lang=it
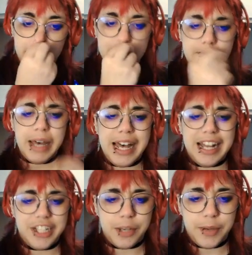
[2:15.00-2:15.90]

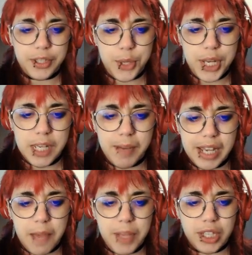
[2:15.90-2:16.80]
Beh, c'è questo enigma
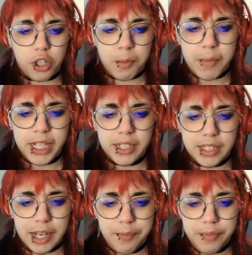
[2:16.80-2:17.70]
che mi
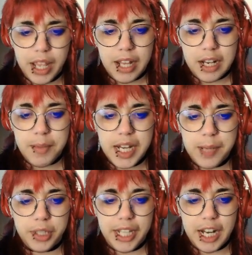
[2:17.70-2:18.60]
tormenta. La mia
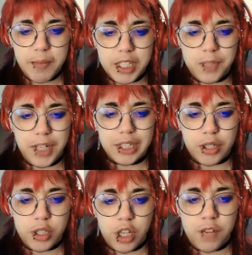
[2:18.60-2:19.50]
nipotina mi ha sfidato a
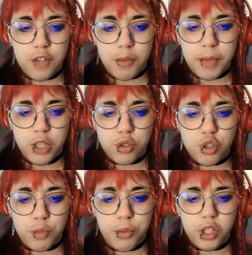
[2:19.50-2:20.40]
risolverlo, ma io non
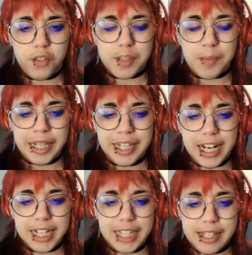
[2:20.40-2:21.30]
so più dove
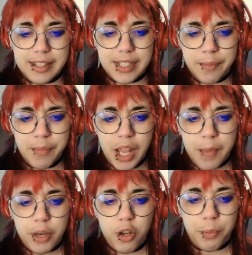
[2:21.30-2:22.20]
sbattere la testa.
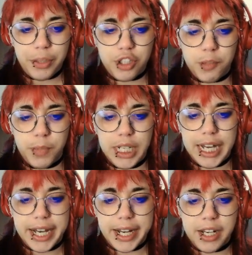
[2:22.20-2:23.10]
Però non posso
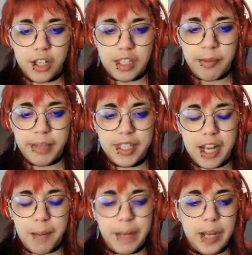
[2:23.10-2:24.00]
mollare. Cosa
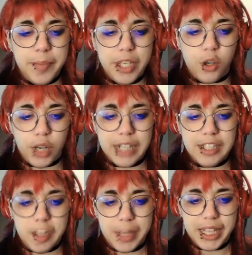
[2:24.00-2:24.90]
penserebbe la piccola
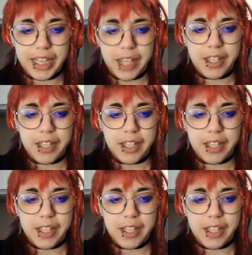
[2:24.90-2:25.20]
altrimenti?